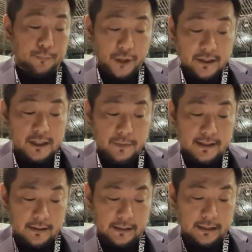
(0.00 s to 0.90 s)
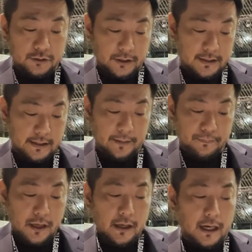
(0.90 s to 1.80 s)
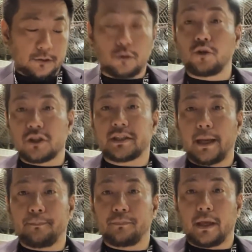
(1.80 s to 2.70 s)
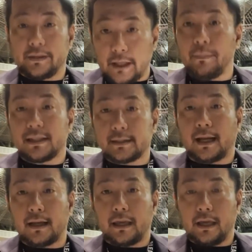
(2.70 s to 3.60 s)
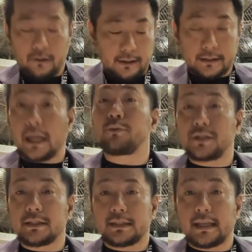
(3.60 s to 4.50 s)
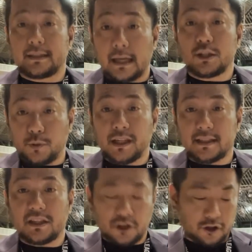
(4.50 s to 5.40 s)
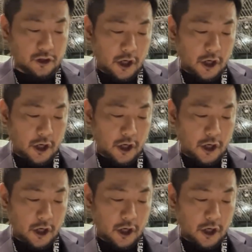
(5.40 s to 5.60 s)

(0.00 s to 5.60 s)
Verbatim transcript: ブレックス目線でいくとですね、あのこの試合、えー、出ました、えー、チェイフィ、チェイス・フィーラー選手